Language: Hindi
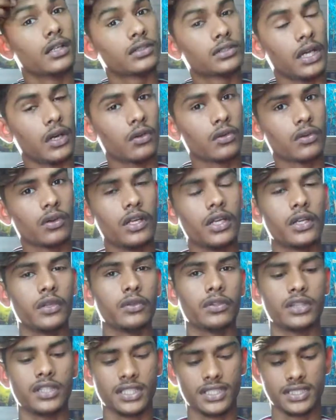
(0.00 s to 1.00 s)
साउंड क्वालिटी
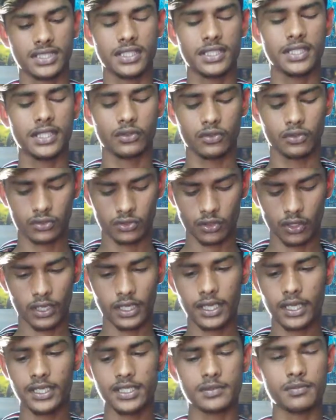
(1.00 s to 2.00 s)
उतनी अच्छी नहीं है तो
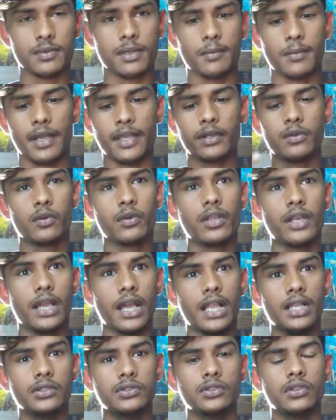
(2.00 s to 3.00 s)
सॉरी गाइज मैं माइक को
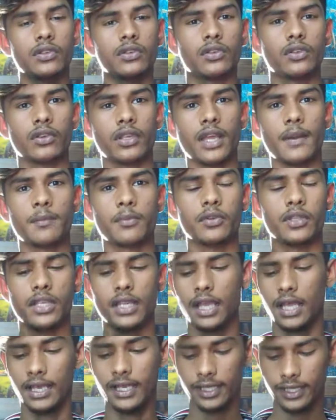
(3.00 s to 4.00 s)
निकाल चुका हूँ क्योंकि आपको
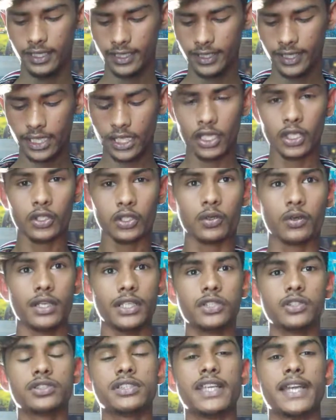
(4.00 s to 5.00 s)
दिखाने के लिए तो
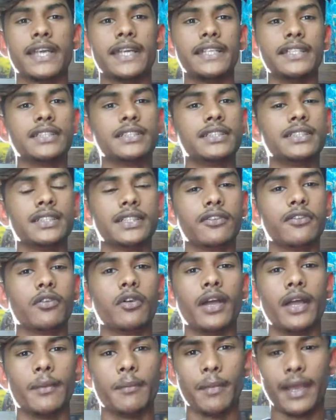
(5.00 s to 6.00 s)
गाइज जो सेकंड चीज़ है वो
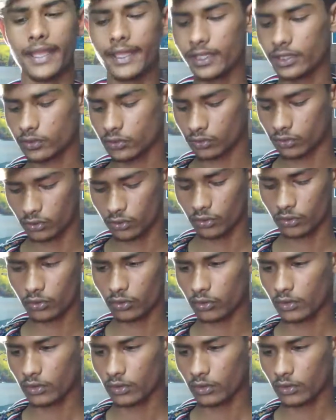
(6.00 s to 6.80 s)
है माइक तो